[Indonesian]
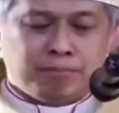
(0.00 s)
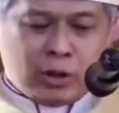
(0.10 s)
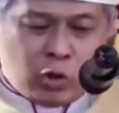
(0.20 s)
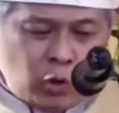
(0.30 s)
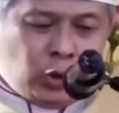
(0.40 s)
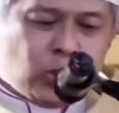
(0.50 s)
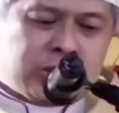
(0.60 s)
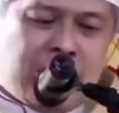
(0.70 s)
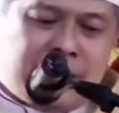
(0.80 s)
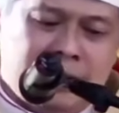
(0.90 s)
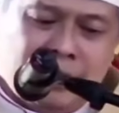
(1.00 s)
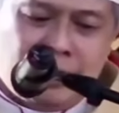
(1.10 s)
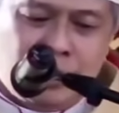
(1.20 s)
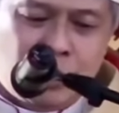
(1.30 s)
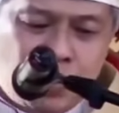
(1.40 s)
perutusan
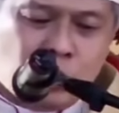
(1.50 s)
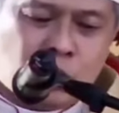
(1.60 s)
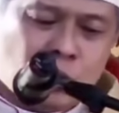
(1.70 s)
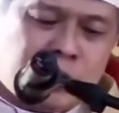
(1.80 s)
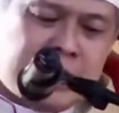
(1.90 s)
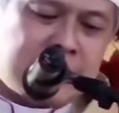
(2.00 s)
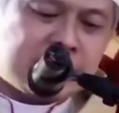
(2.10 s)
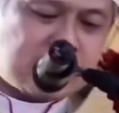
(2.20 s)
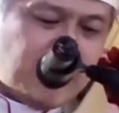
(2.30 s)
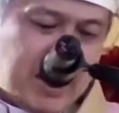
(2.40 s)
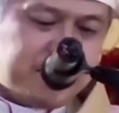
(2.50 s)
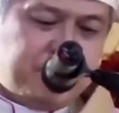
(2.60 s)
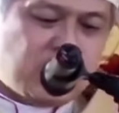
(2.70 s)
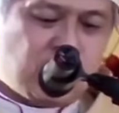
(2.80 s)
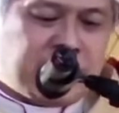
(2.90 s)
untuk dengan semangat
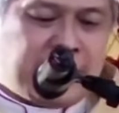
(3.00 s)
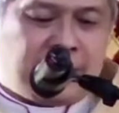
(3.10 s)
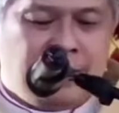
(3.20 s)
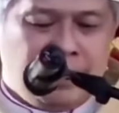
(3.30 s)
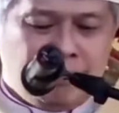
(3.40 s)
misioner